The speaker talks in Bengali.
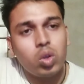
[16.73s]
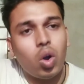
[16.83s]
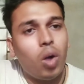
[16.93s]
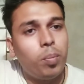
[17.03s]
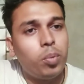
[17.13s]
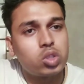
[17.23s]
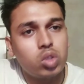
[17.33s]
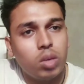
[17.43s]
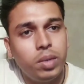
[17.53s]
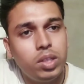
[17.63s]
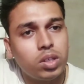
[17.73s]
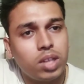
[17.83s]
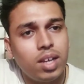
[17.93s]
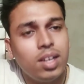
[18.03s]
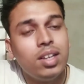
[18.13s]
তো অবশ্য
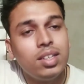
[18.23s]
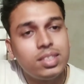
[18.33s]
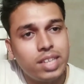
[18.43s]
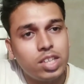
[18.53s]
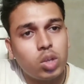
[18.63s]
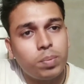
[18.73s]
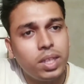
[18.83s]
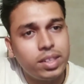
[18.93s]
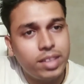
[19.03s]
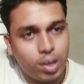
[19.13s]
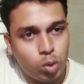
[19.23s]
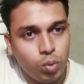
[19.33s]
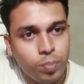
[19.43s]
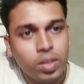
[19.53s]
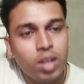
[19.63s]
ভিডিওটা শেষ অবধি দেখুন